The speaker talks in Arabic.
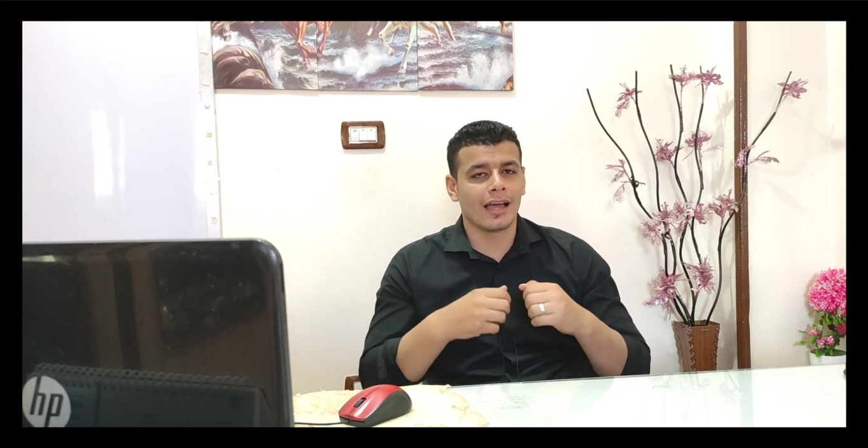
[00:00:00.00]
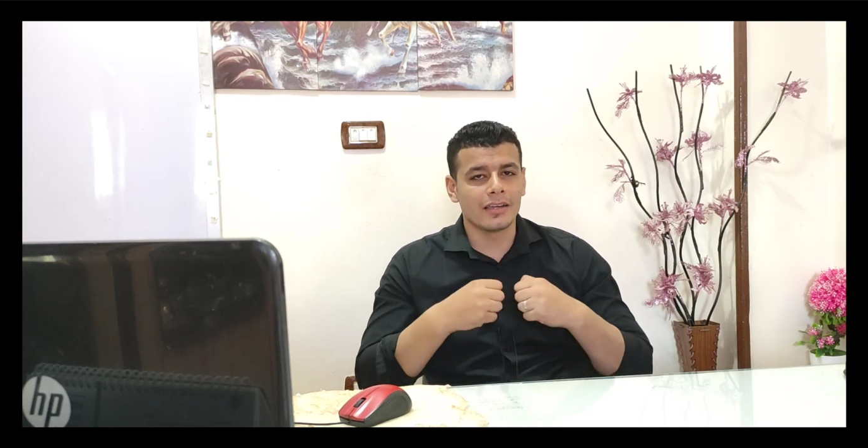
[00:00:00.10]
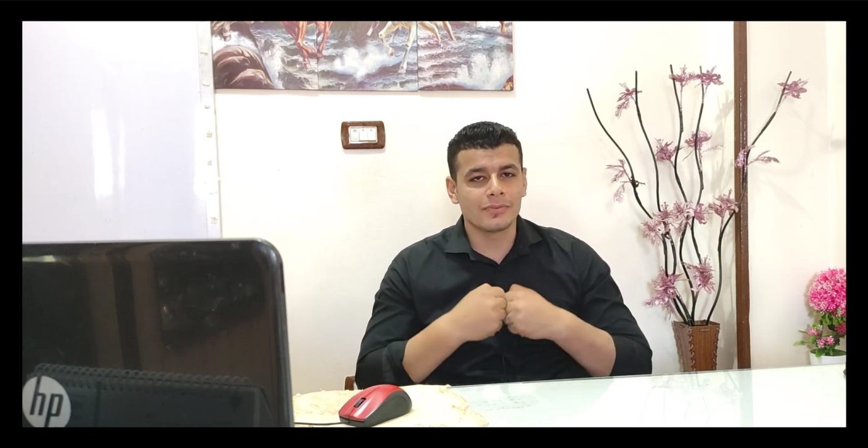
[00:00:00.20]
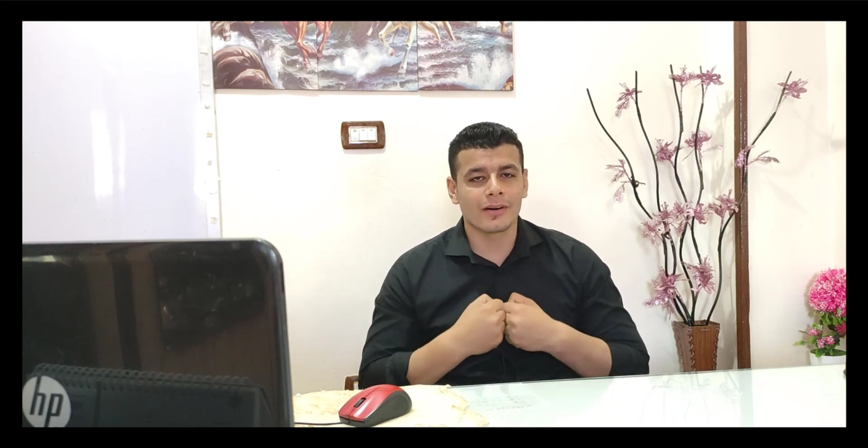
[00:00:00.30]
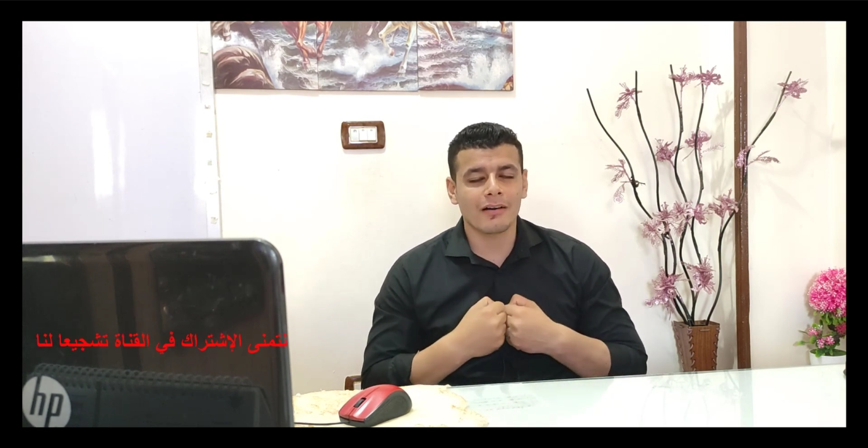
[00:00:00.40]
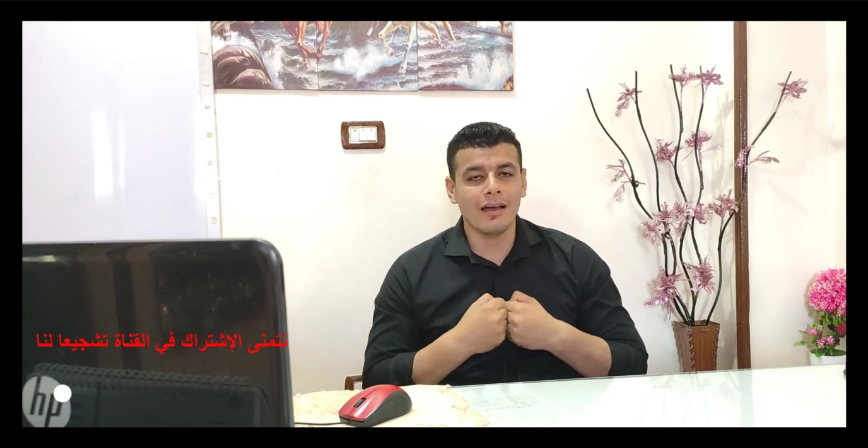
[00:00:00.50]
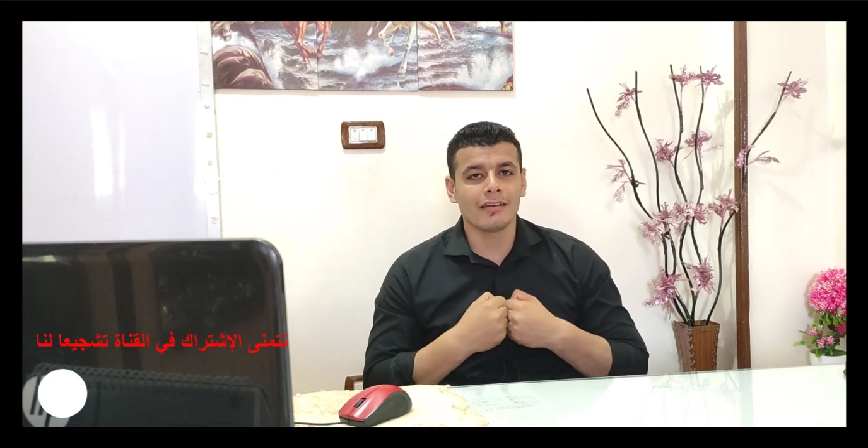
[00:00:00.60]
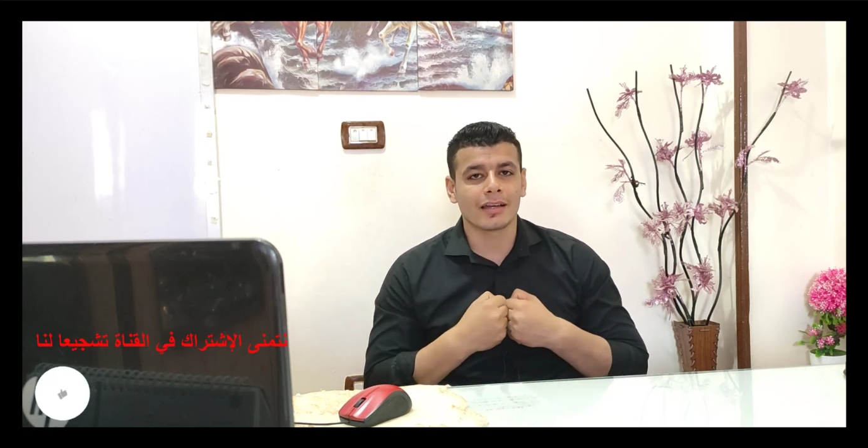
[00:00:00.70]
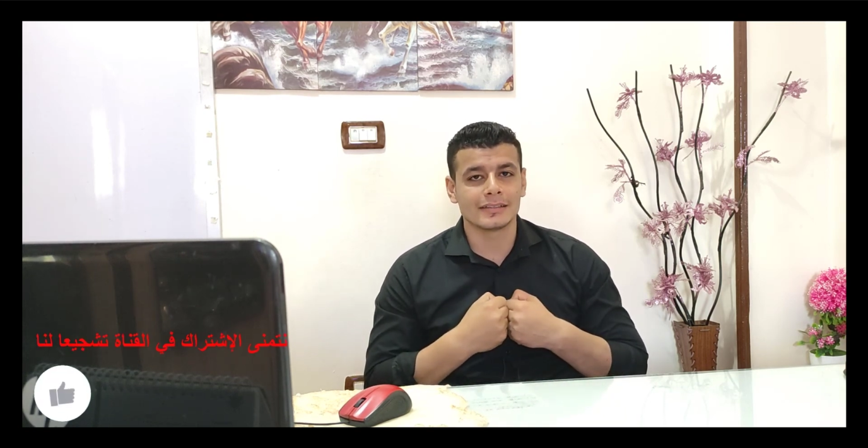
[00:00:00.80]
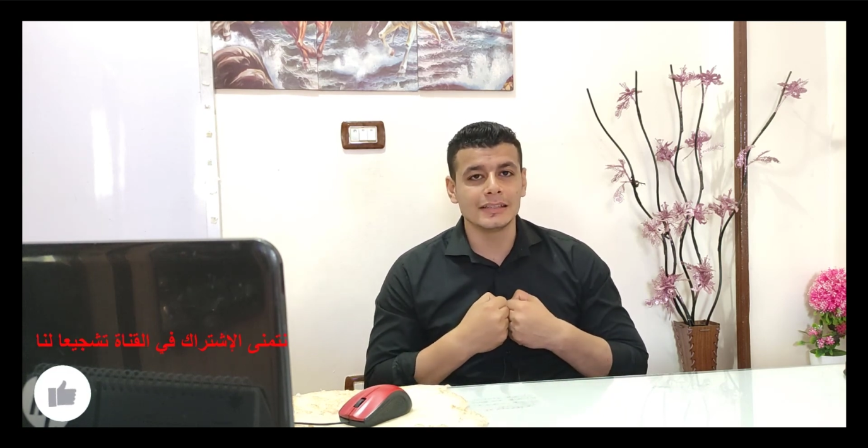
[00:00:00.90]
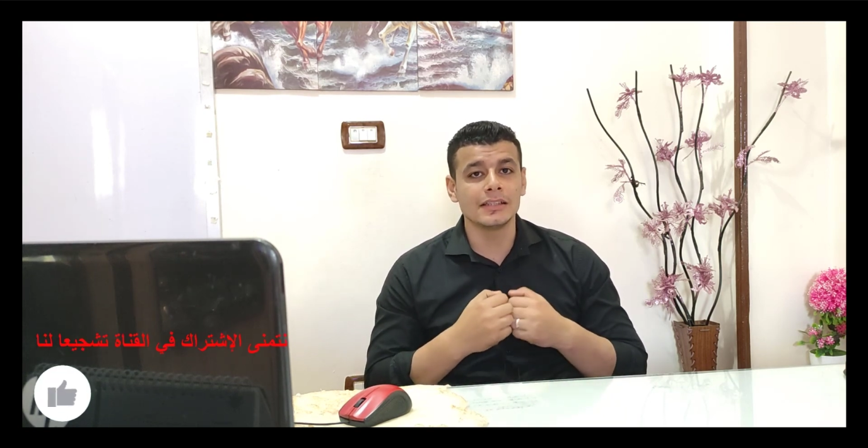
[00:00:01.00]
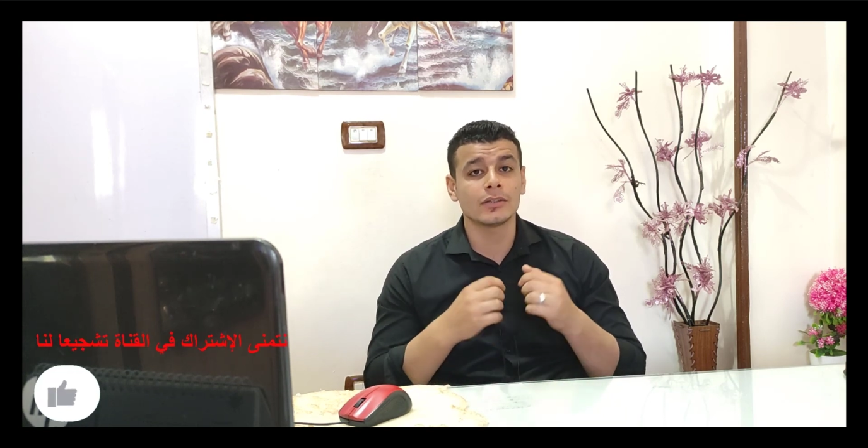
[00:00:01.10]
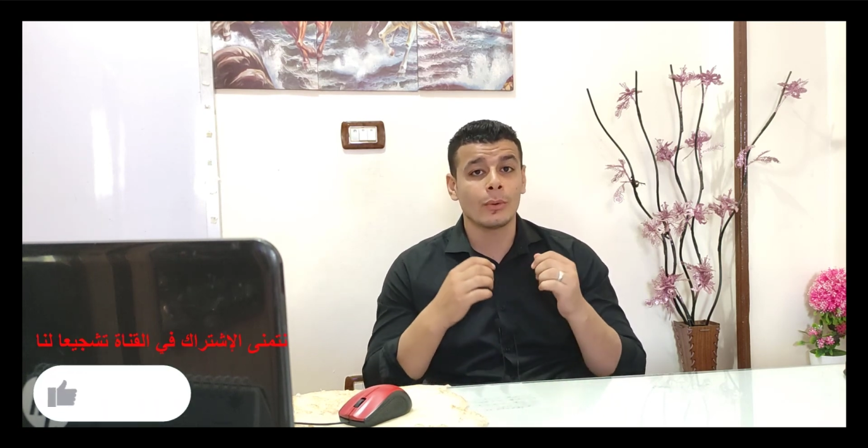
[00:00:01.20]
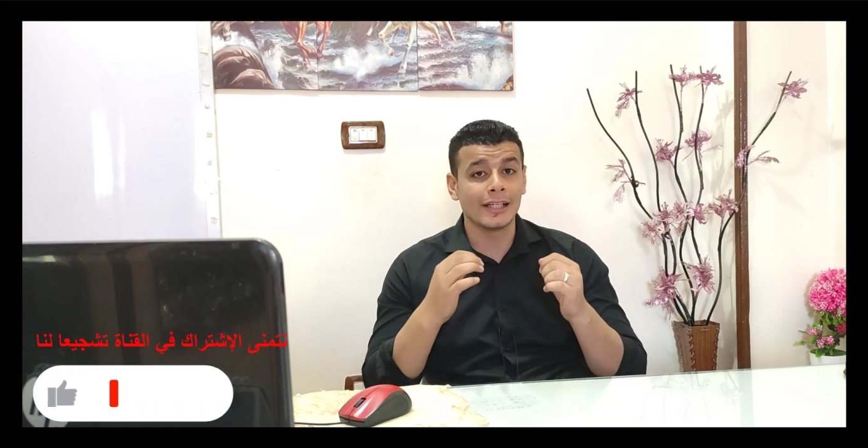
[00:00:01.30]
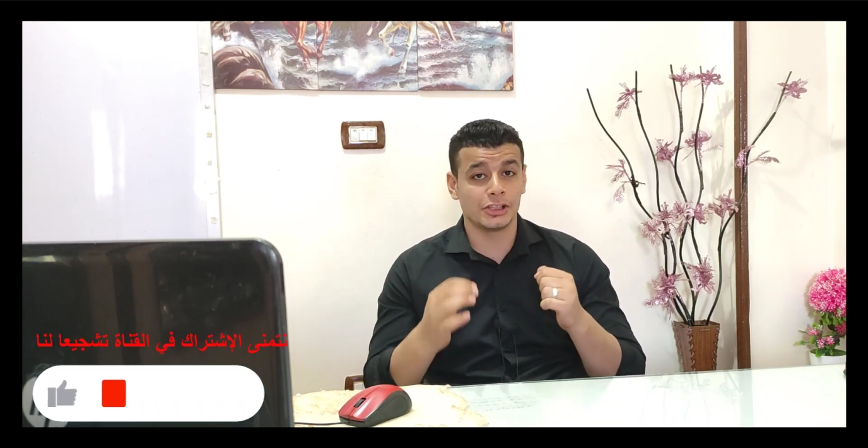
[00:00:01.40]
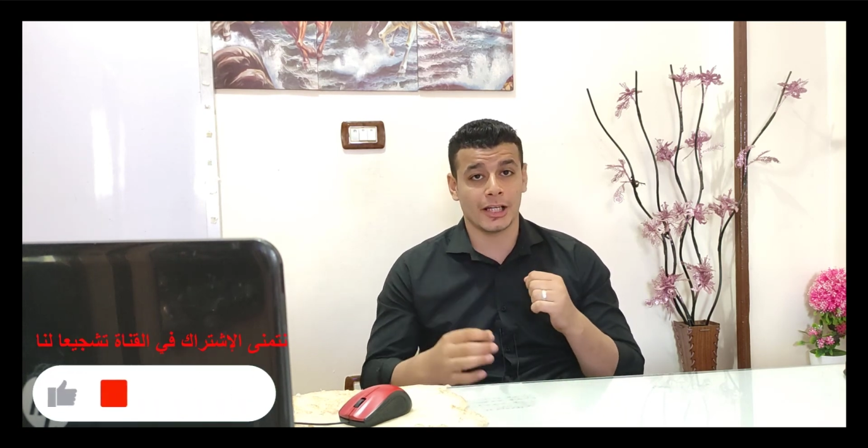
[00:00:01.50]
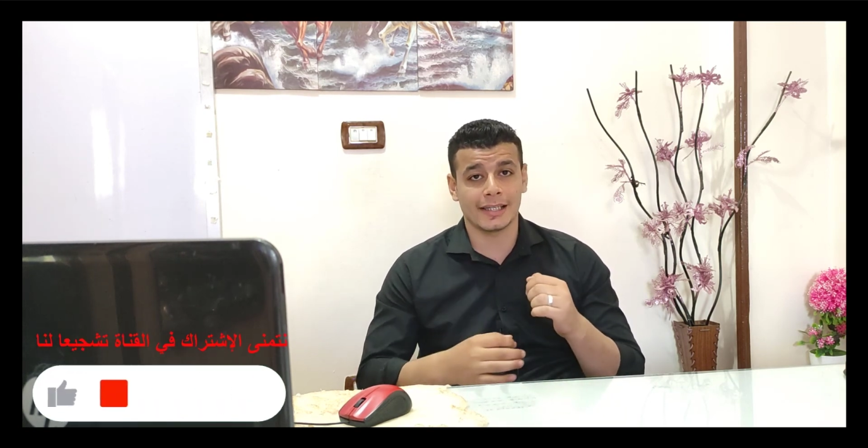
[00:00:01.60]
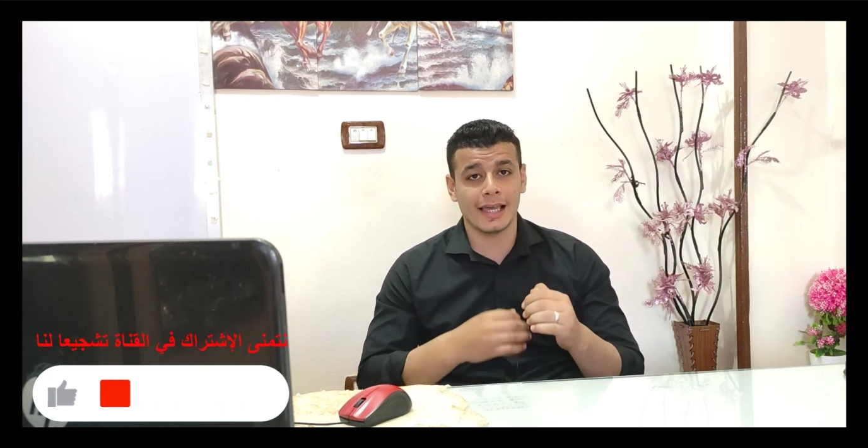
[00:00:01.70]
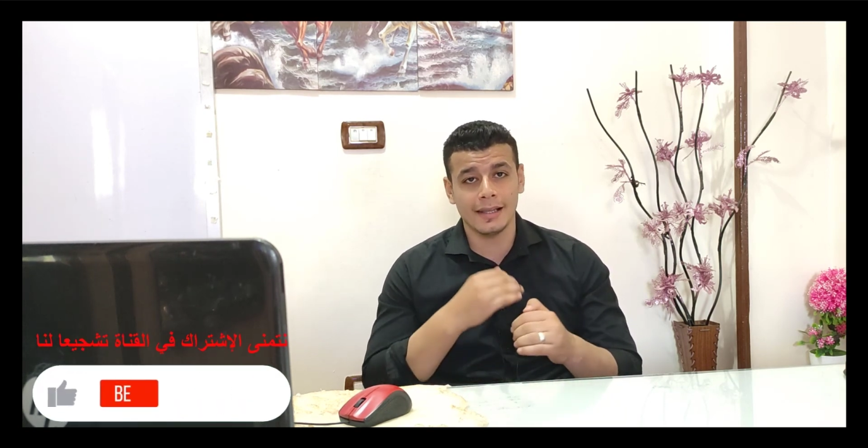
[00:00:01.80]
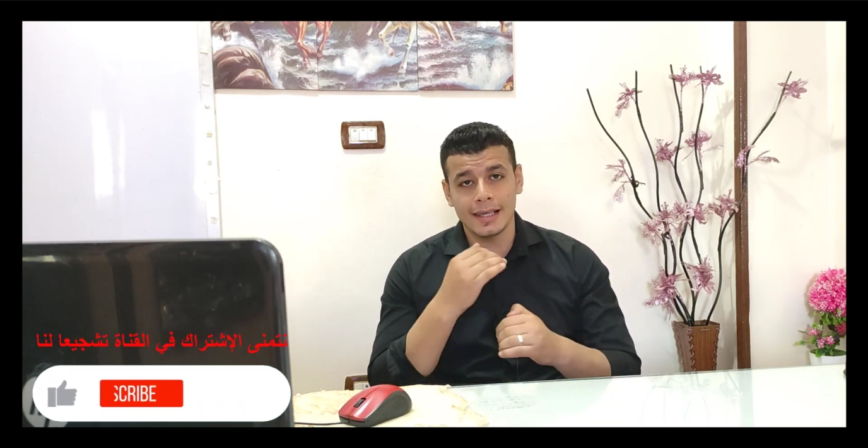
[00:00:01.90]
هيفرحنا كتير
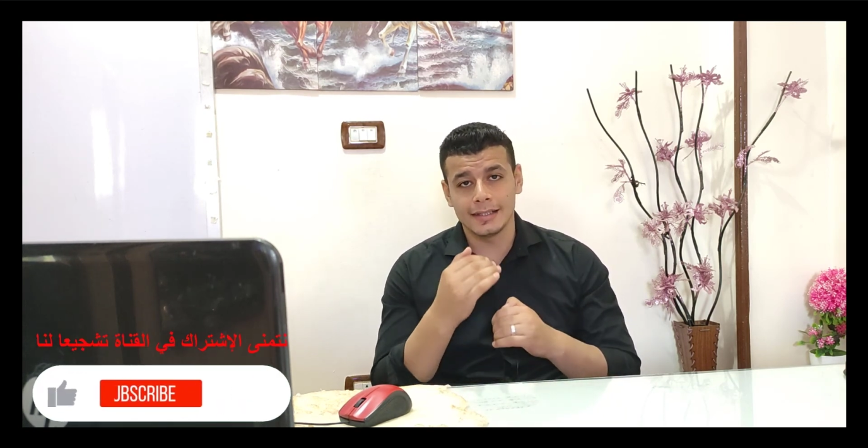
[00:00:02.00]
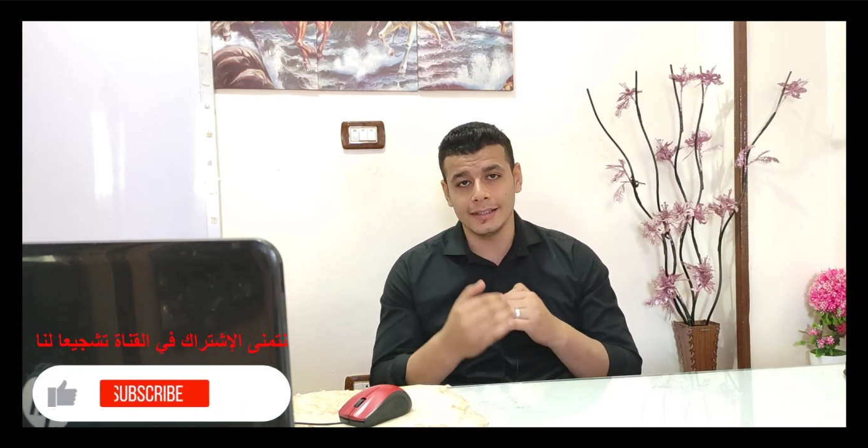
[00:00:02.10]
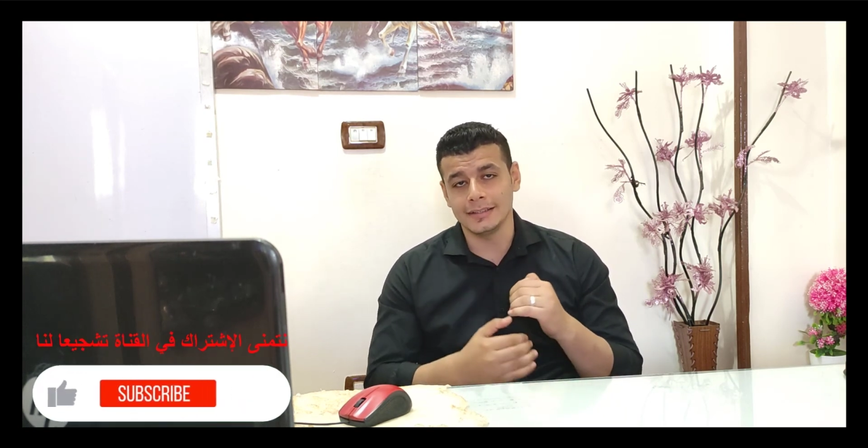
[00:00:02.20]
وهيشجعنا إن